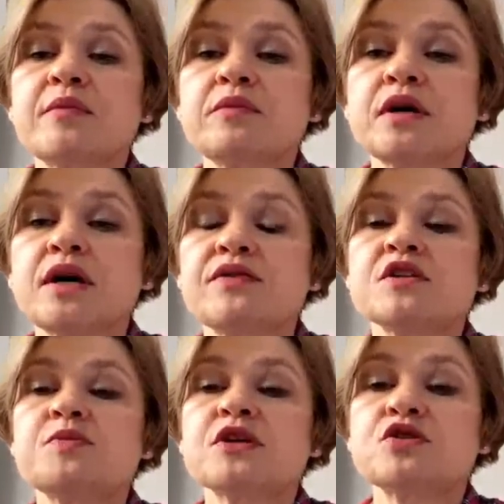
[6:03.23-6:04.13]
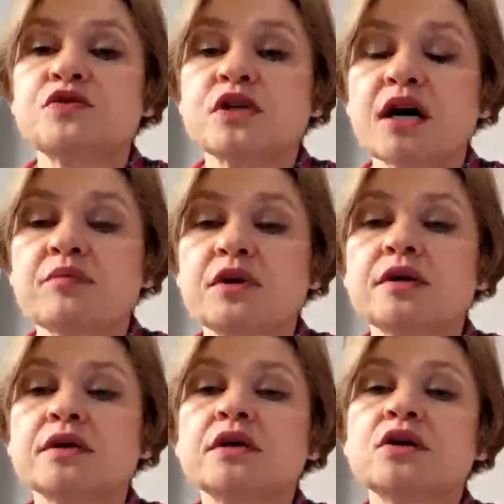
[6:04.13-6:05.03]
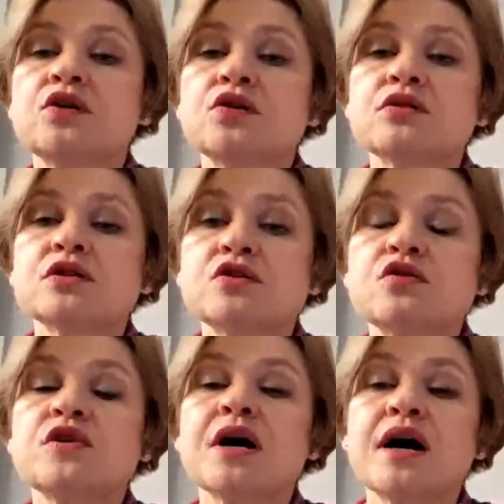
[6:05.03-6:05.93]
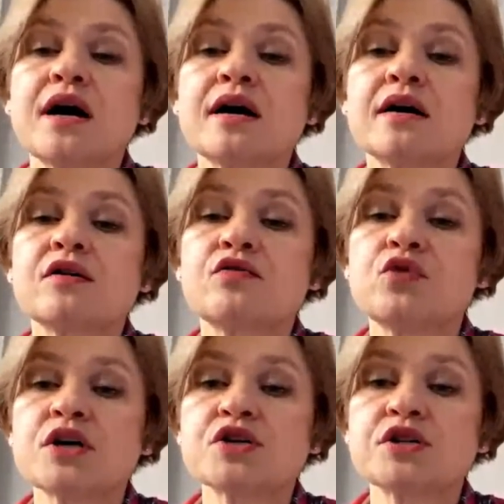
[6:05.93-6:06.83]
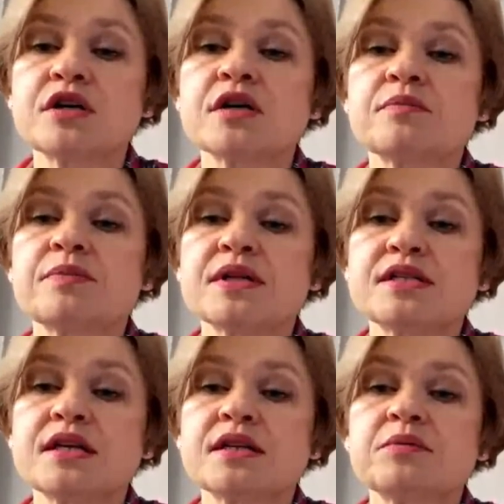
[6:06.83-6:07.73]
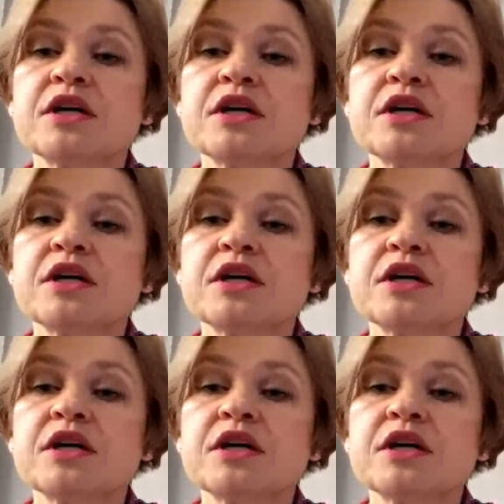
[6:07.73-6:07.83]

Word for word: nami, a więc pracownikami ochrony zdrowia, a właśnie pacjentem.